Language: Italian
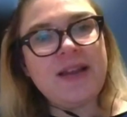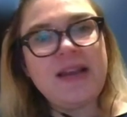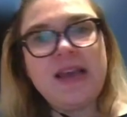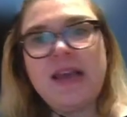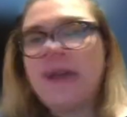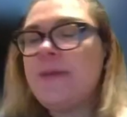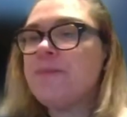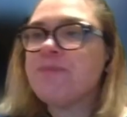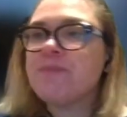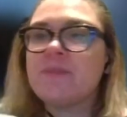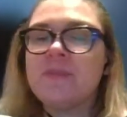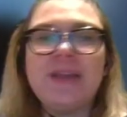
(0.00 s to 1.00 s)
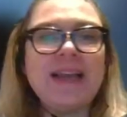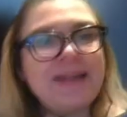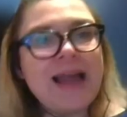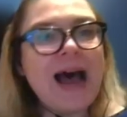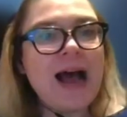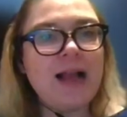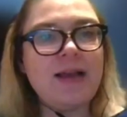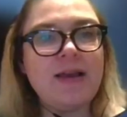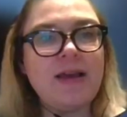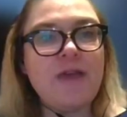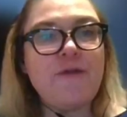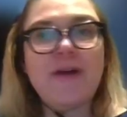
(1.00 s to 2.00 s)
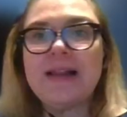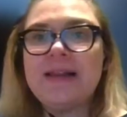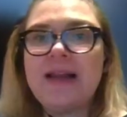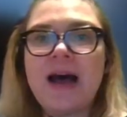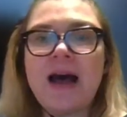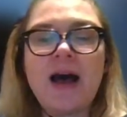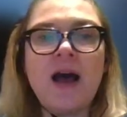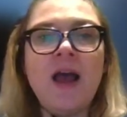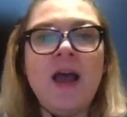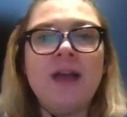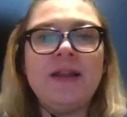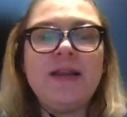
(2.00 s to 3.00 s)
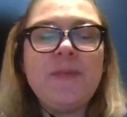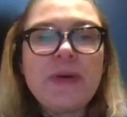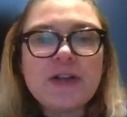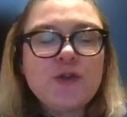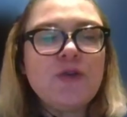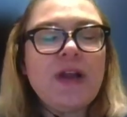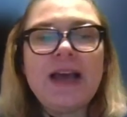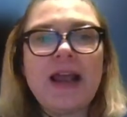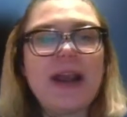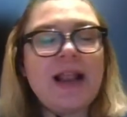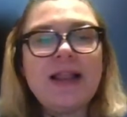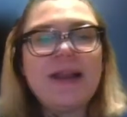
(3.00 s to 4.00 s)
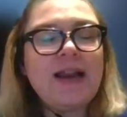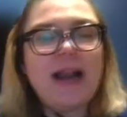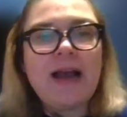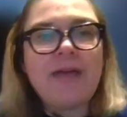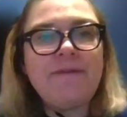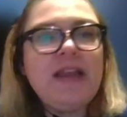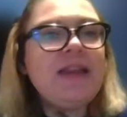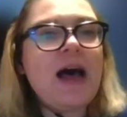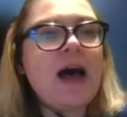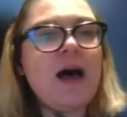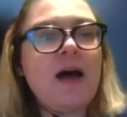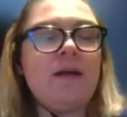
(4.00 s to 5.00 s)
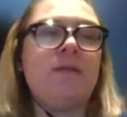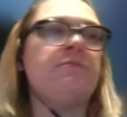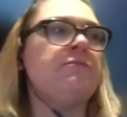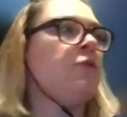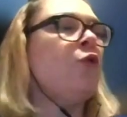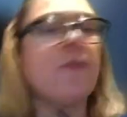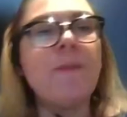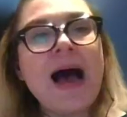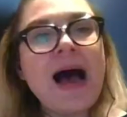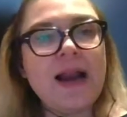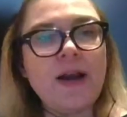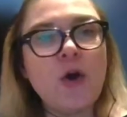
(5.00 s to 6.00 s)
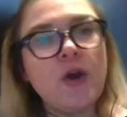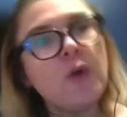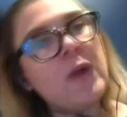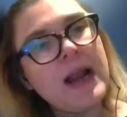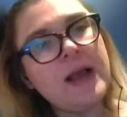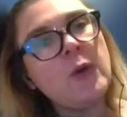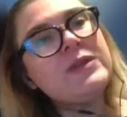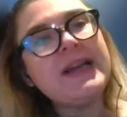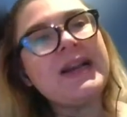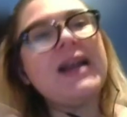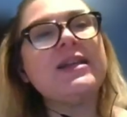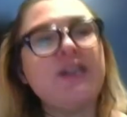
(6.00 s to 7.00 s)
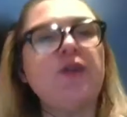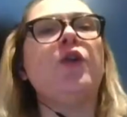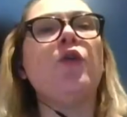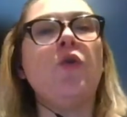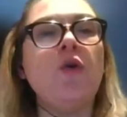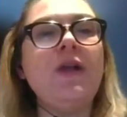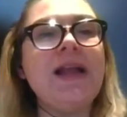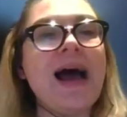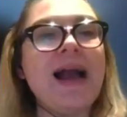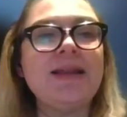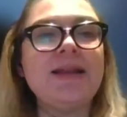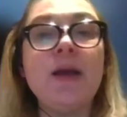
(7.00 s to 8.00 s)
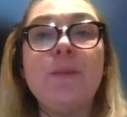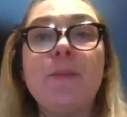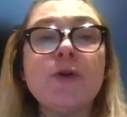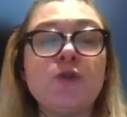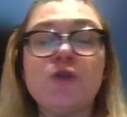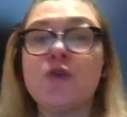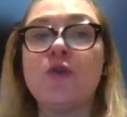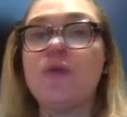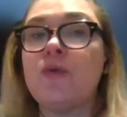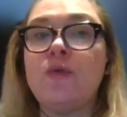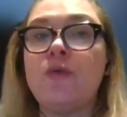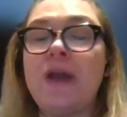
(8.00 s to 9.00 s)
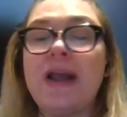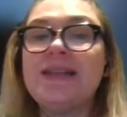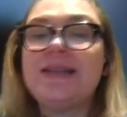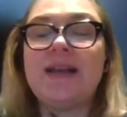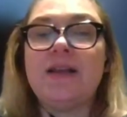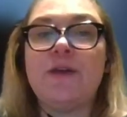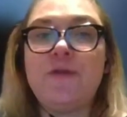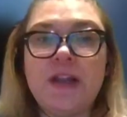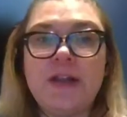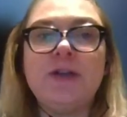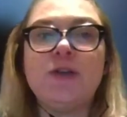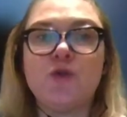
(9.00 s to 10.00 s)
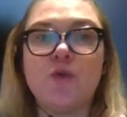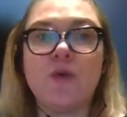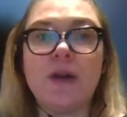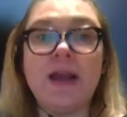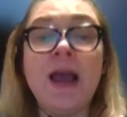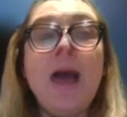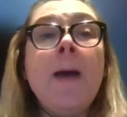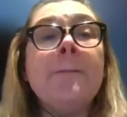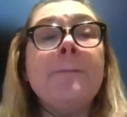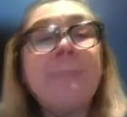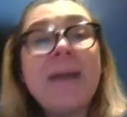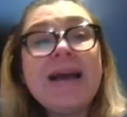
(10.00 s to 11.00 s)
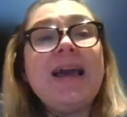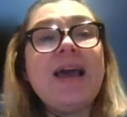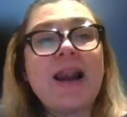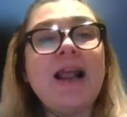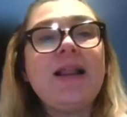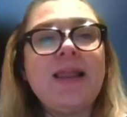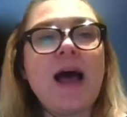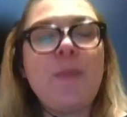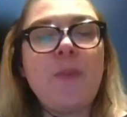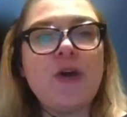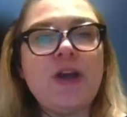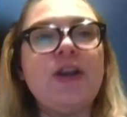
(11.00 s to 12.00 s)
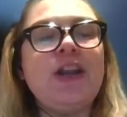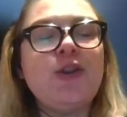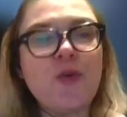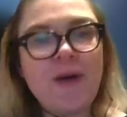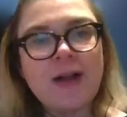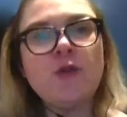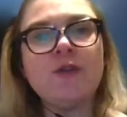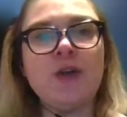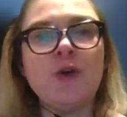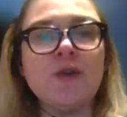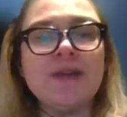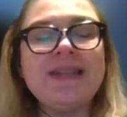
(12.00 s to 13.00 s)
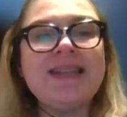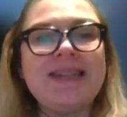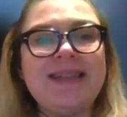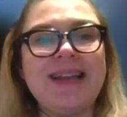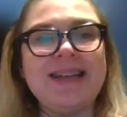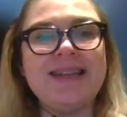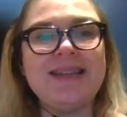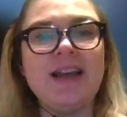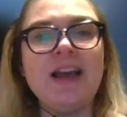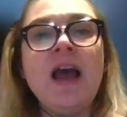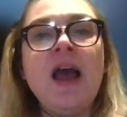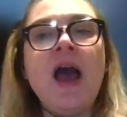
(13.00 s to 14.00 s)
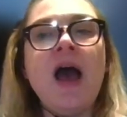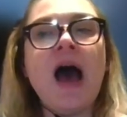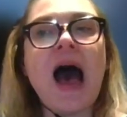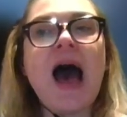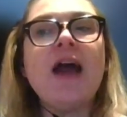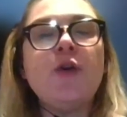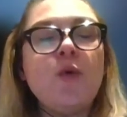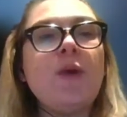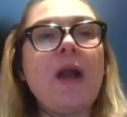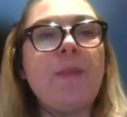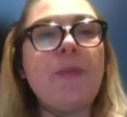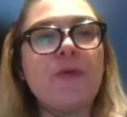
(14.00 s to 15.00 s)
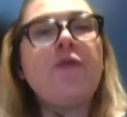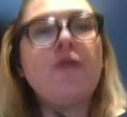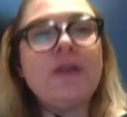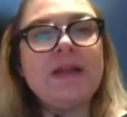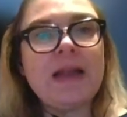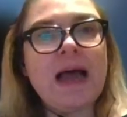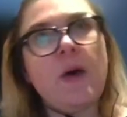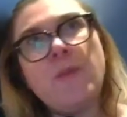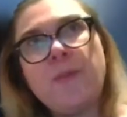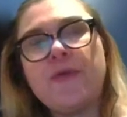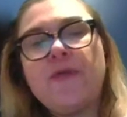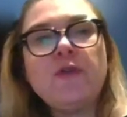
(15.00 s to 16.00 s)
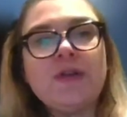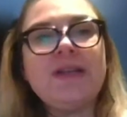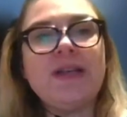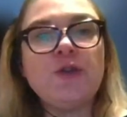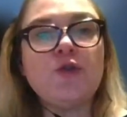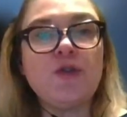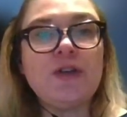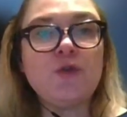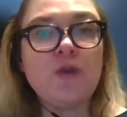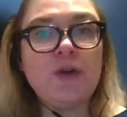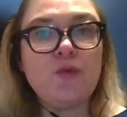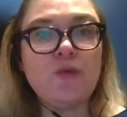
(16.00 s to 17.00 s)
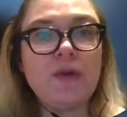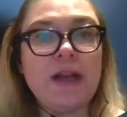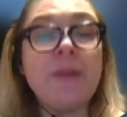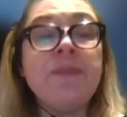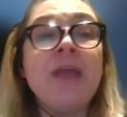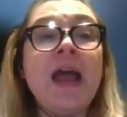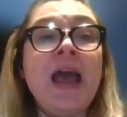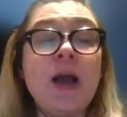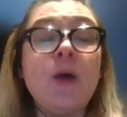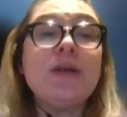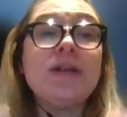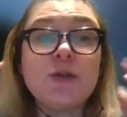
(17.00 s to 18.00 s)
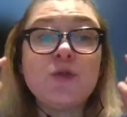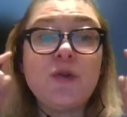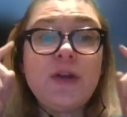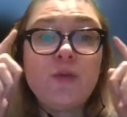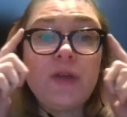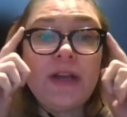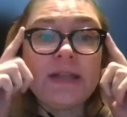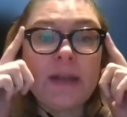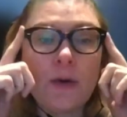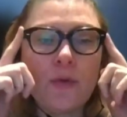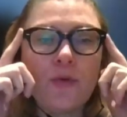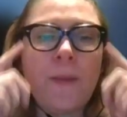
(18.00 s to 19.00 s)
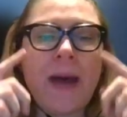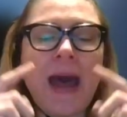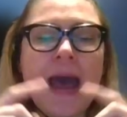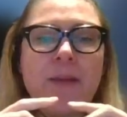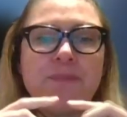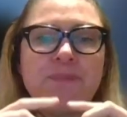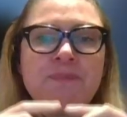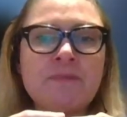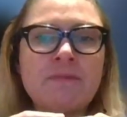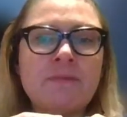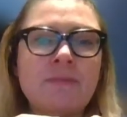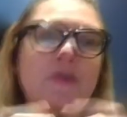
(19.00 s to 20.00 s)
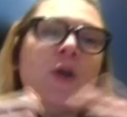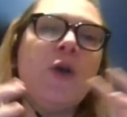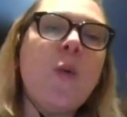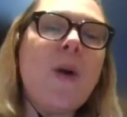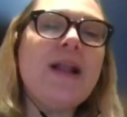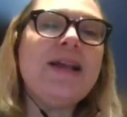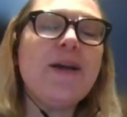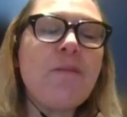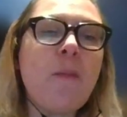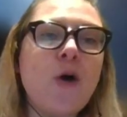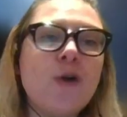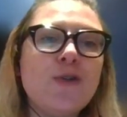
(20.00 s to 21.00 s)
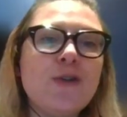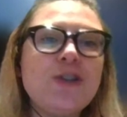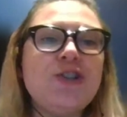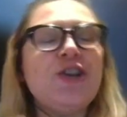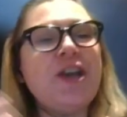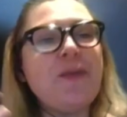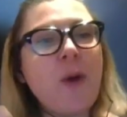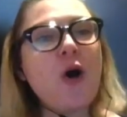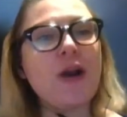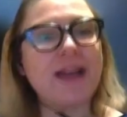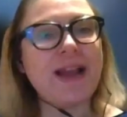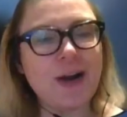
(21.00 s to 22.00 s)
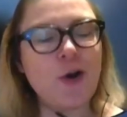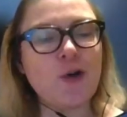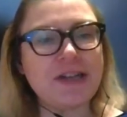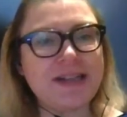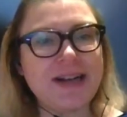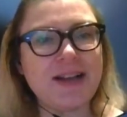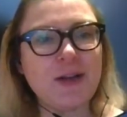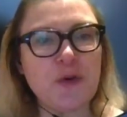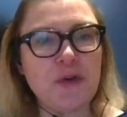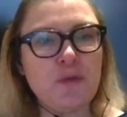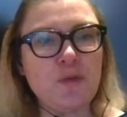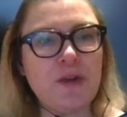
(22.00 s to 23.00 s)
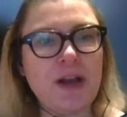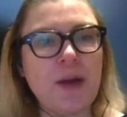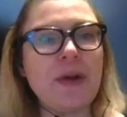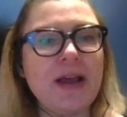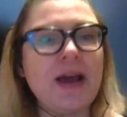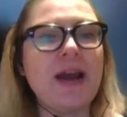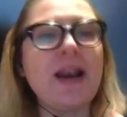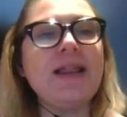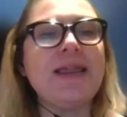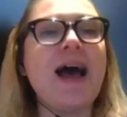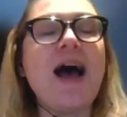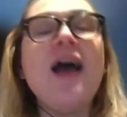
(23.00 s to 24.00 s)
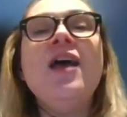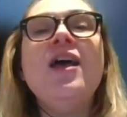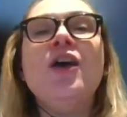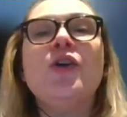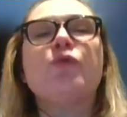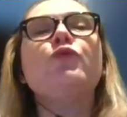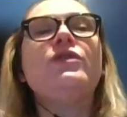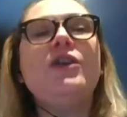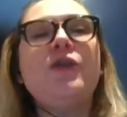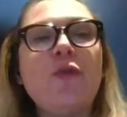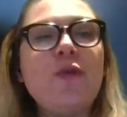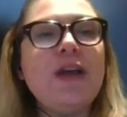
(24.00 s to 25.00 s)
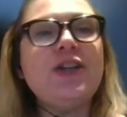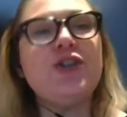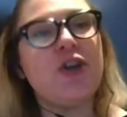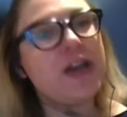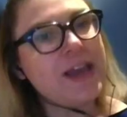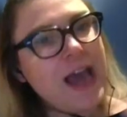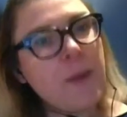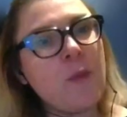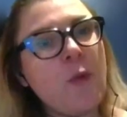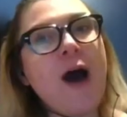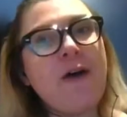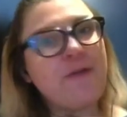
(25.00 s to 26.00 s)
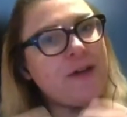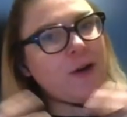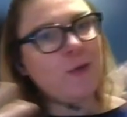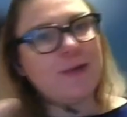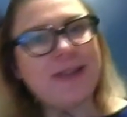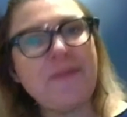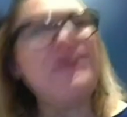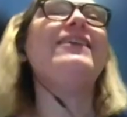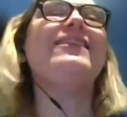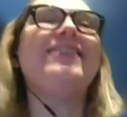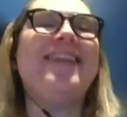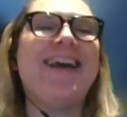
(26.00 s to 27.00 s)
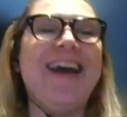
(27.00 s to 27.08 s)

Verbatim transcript: di dettagli, è fatta di persone che in realtà nella vita normale, no? in quella in cui si relazionano con gli altri, possono non essere definiti soli, ma che in realtà poi ritrovandosi con se stessi hanno profonda, un profondo senso di solitudine. E questa solitudine, secondo me, in qualche modo ci riporta la nostra di solitudine, perché in realtà tutti noi cerchiamo affannosamente